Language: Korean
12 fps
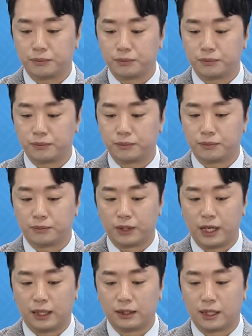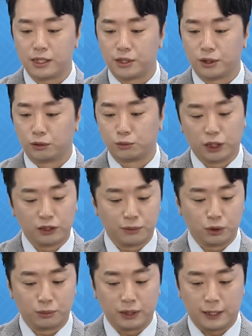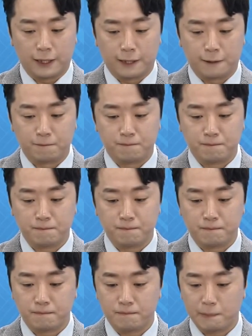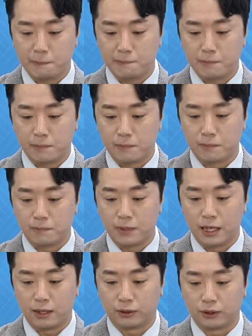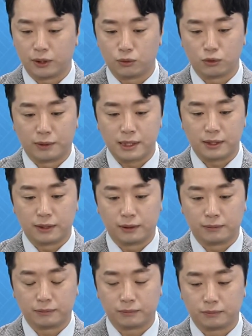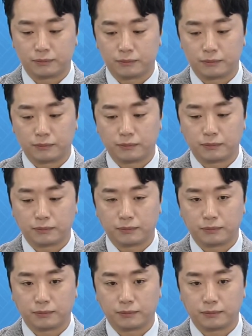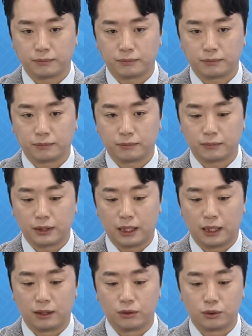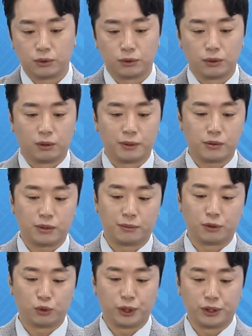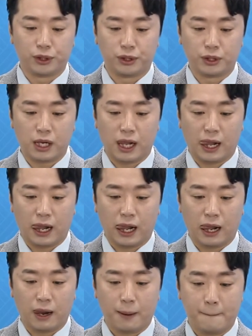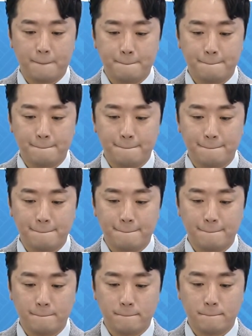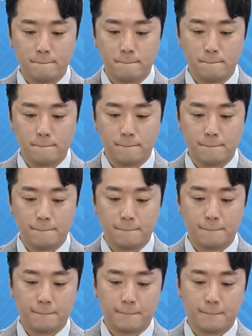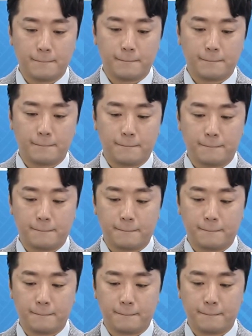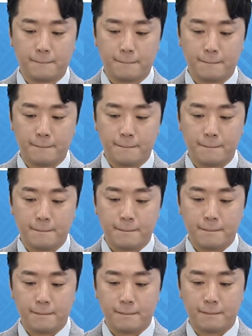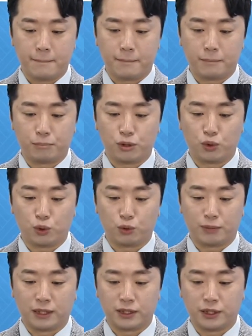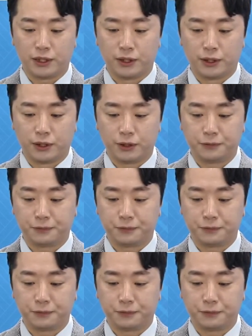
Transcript: 여보세요? 네, 안녕하세요. 문현진 멘토입니다. 네, 반갑습니다. 음, 네, 어떤 게 궁금하세요? 네, 알루코요. 알루코고요. 매수가랑 비중이요? 어, 5,200원에 35%요. 음, 비중이 좀 많으시네요.